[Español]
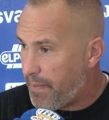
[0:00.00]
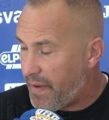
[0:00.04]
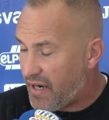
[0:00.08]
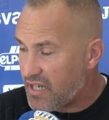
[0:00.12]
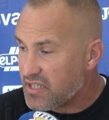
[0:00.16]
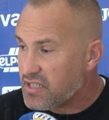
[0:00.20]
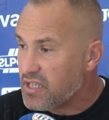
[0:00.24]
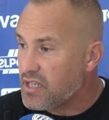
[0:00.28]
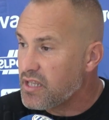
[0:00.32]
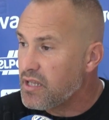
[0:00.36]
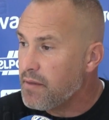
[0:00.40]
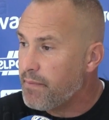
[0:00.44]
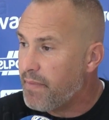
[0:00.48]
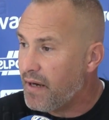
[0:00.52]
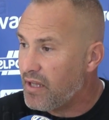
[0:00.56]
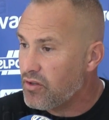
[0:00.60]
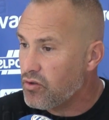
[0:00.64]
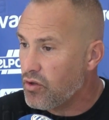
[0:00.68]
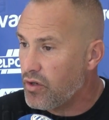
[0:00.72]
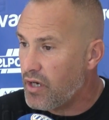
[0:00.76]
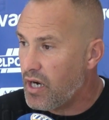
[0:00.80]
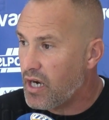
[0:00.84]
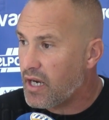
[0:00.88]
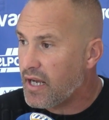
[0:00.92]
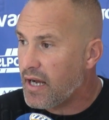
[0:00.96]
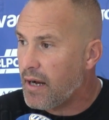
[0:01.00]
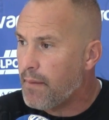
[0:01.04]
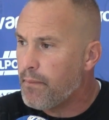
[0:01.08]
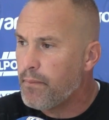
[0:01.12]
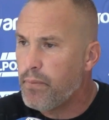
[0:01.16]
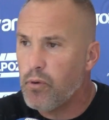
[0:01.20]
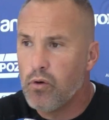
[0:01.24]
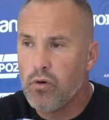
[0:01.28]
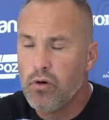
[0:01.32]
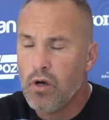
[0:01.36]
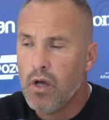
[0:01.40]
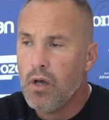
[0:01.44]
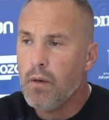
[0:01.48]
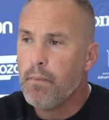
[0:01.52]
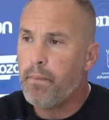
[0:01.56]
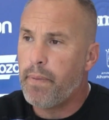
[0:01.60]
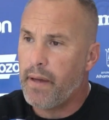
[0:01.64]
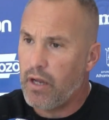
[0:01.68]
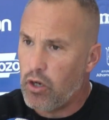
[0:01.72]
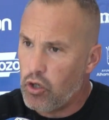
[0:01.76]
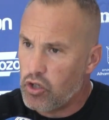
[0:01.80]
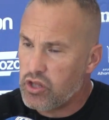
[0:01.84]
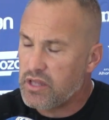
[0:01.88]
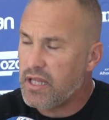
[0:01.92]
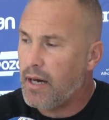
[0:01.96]
participando en el campo,
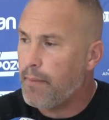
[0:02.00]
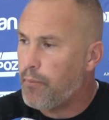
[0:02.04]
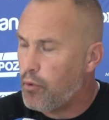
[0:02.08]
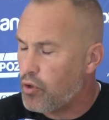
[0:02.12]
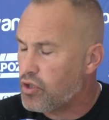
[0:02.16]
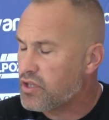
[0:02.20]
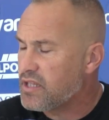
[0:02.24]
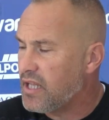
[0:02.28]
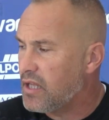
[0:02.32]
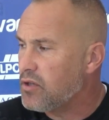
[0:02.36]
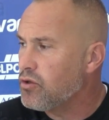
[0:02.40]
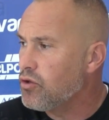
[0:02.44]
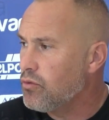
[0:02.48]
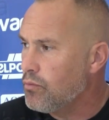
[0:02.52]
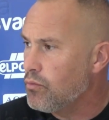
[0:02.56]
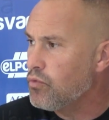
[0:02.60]
pero está aportando